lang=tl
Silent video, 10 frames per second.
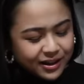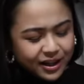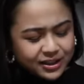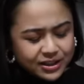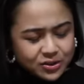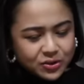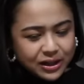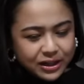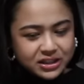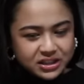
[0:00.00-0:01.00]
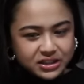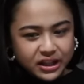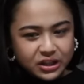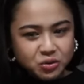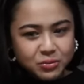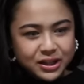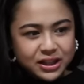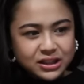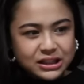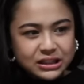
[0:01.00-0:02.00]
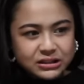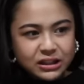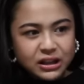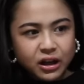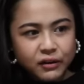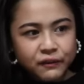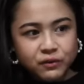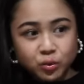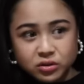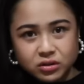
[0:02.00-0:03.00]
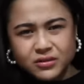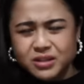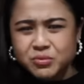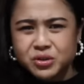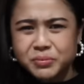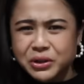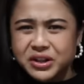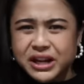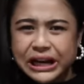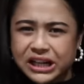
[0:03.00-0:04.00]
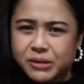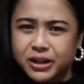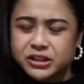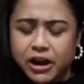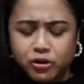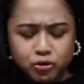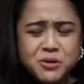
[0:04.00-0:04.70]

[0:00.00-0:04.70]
Ang hindi ko kakainin, yung mga hindi talaga food. Alam mo yun, pero kinakain ng ibang tao.